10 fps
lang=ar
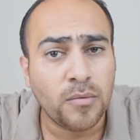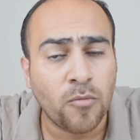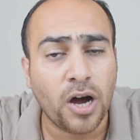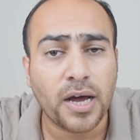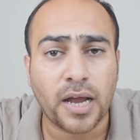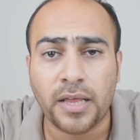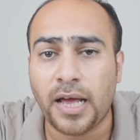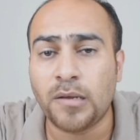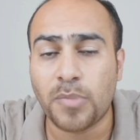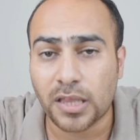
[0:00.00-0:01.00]
مؤخرا
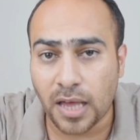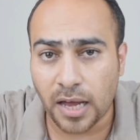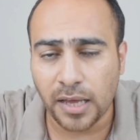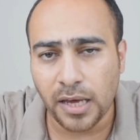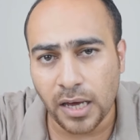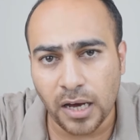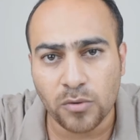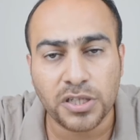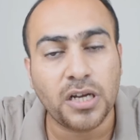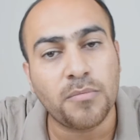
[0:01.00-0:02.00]
عن بطارية أو
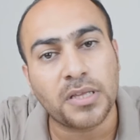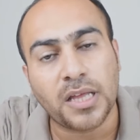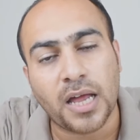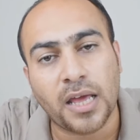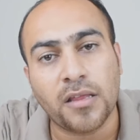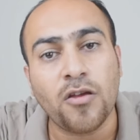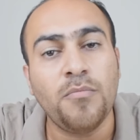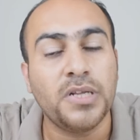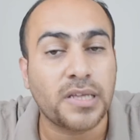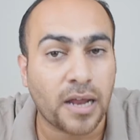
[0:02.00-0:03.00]
شكل بطارية
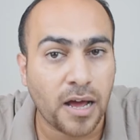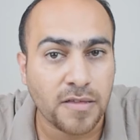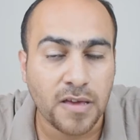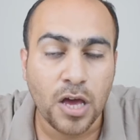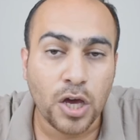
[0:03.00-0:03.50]
تحمل طراز